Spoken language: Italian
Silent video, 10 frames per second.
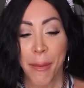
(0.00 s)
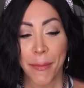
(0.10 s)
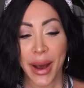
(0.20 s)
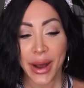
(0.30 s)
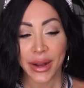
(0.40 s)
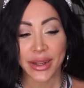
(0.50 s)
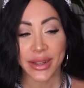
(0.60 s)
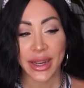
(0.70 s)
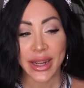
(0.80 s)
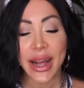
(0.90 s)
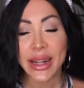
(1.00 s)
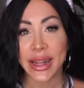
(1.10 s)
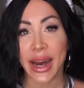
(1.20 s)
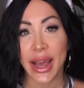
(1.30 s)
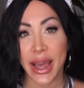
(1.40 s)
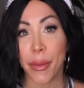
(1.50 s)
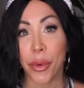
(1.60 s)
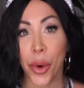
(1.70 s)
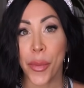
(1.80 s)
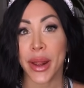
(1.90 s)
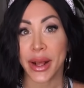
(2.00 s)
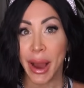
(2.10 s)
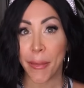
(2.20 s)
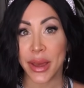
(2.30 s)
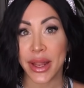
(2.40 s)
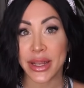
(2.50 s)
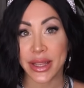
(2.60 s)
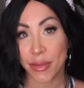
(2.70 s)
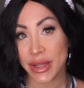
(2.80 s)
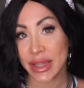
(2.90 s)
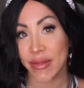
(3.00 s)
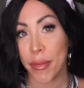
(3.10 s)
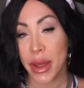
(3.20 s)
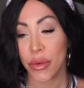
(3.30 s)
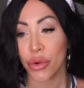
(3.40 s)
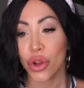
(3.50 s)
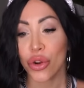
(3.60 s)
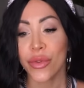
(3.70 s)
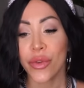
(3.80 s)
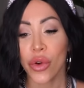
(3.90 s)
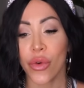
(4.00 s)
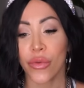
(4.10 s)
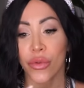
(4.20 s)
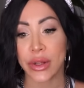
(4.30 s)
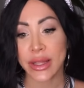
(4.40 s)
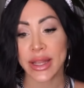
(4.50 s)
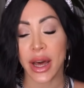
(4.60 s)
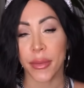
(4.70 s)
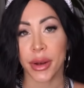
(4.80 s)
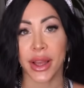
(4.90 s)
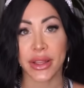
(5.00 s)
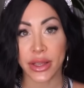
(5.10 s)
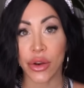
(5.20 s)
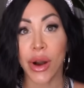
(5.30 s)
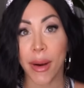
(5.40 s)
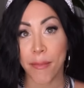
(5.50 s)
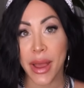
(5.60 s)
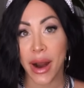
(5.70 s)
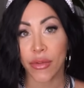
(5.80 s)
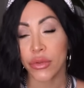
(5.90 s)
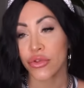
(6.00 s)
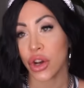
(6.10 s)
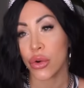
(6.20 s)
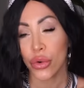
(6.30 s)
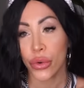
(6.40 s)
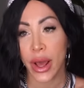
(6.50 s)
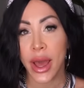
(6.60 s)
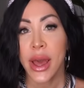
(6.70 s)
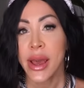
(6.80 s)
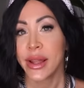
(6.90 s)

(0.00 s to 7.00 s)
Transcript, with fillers: Ma eh, in realtà era proprio per capire se mi stava bene, quindi non vi volevo influenzare perché se io cambiavo colore,